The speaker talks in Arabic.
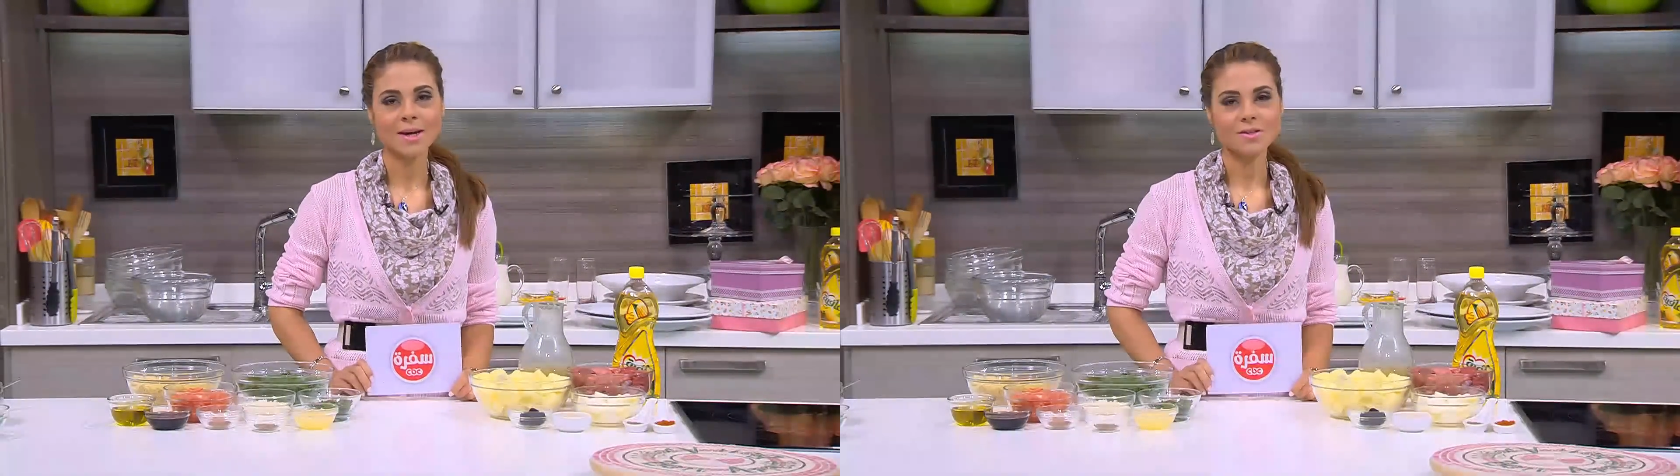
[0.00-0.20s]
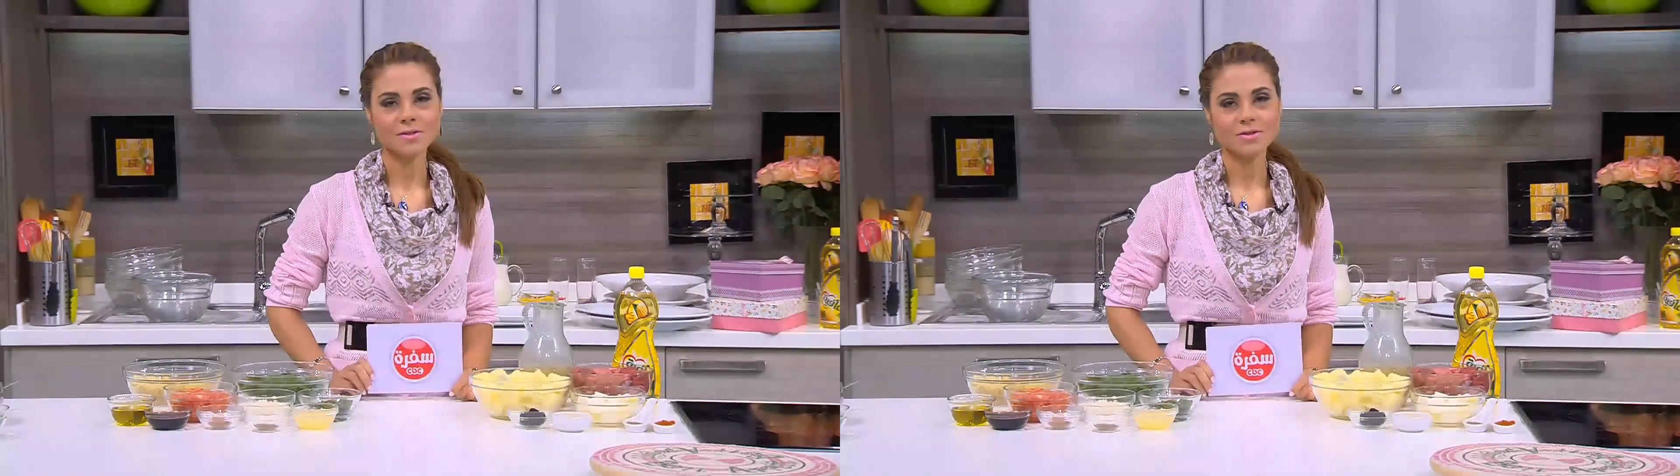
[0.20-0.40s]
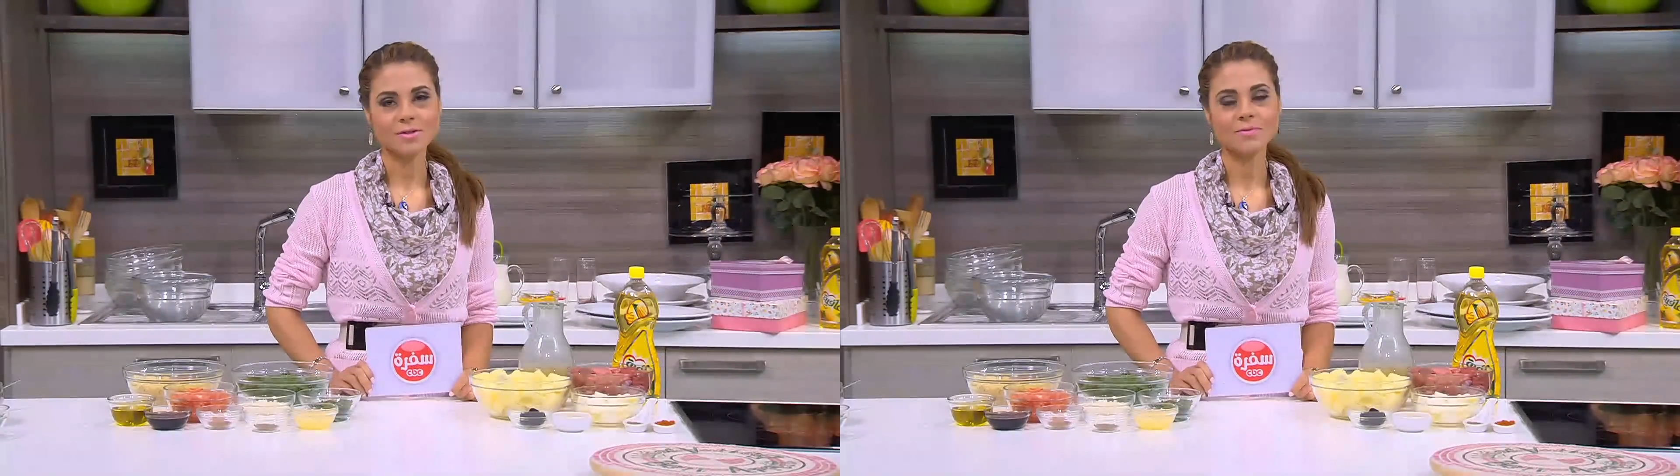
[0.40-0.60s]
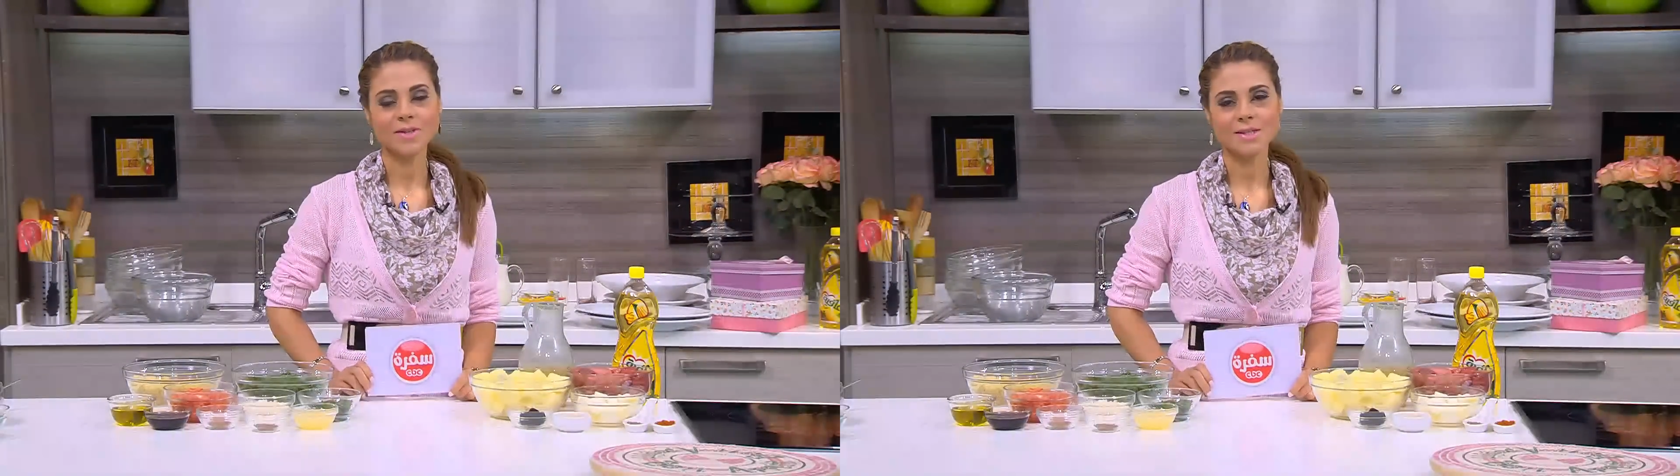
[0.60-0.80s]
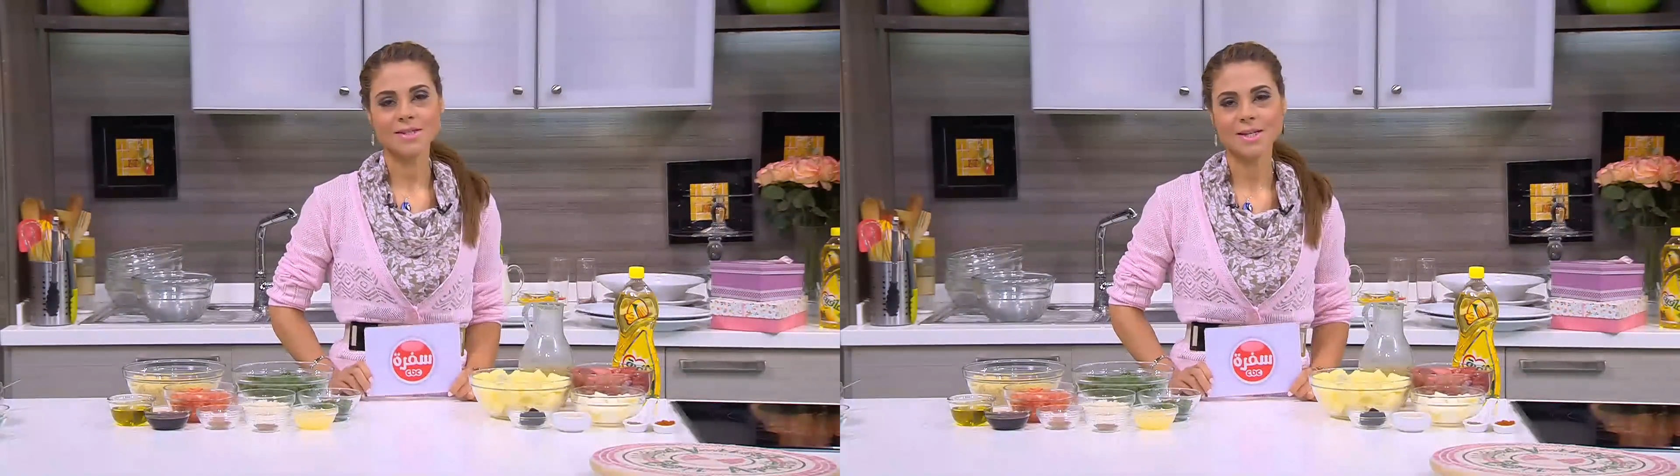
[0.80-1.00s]
هستضيف
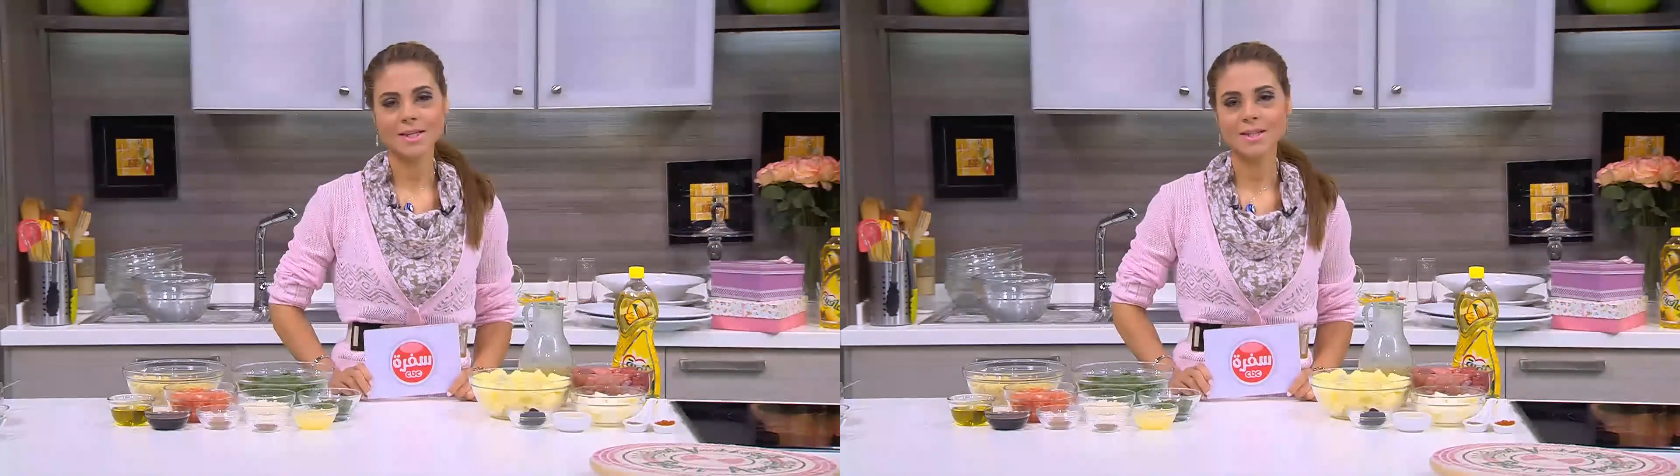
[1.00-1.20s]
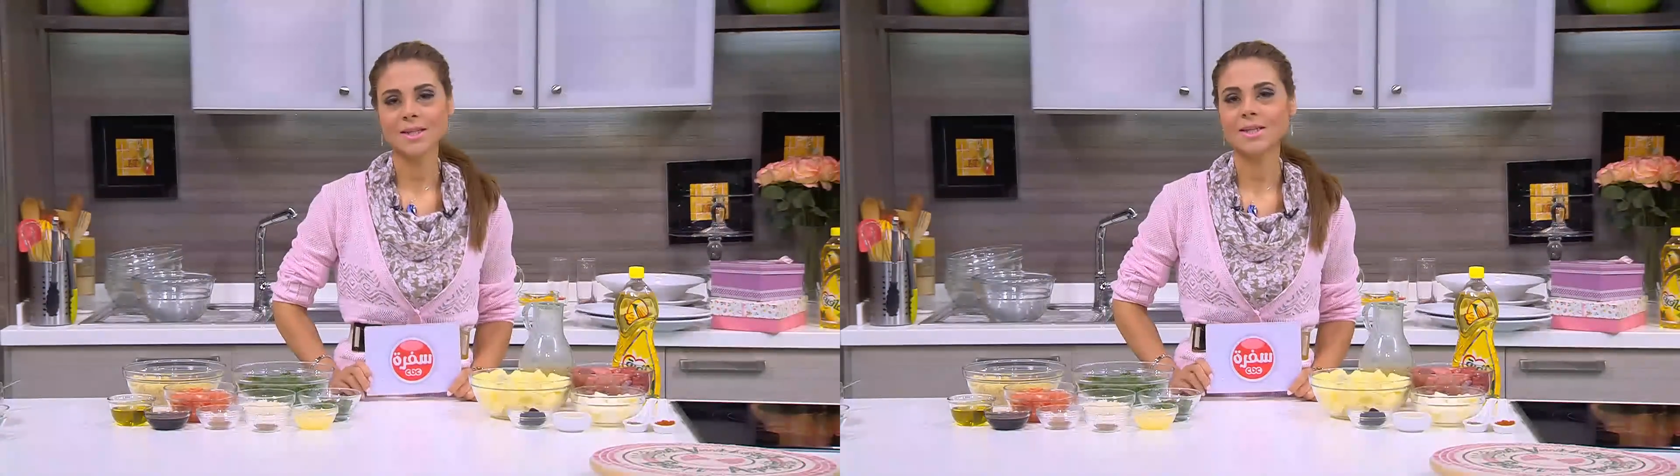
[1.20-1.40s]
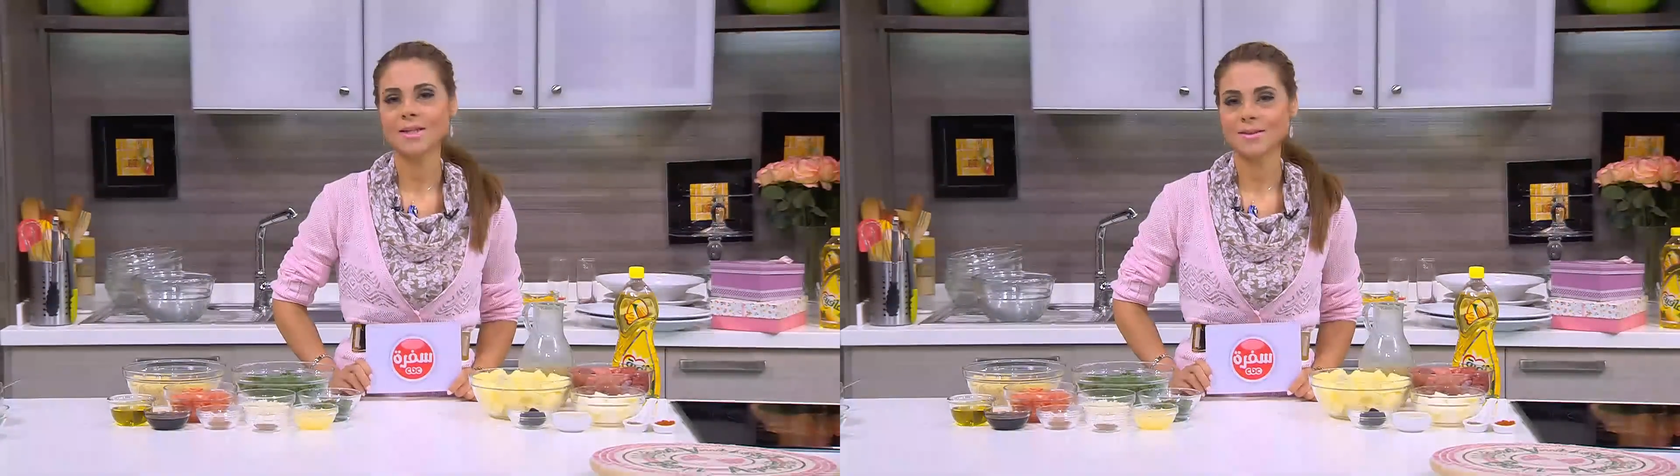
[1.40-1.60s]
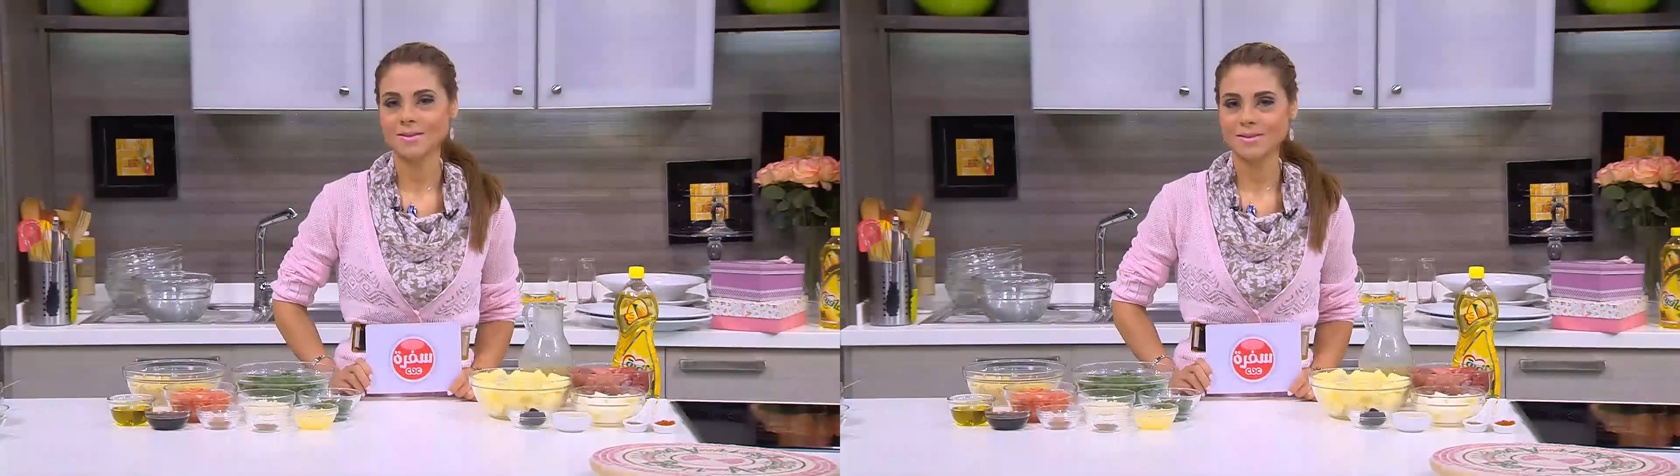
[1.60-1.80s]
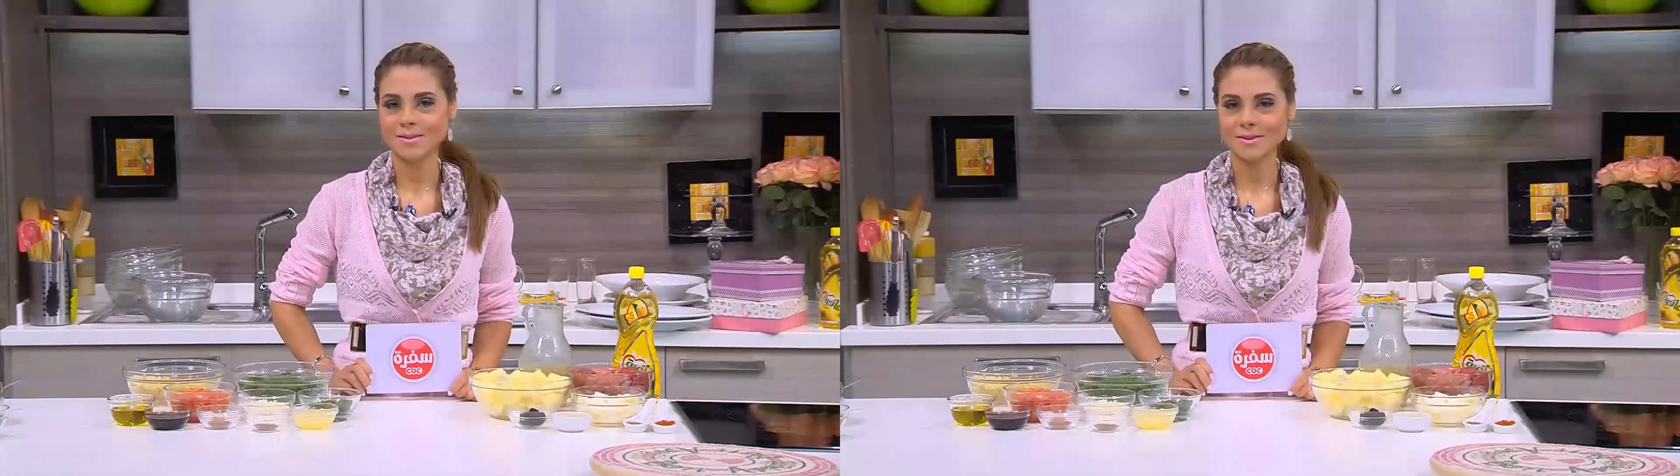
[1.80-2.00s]
ناس تاني آه،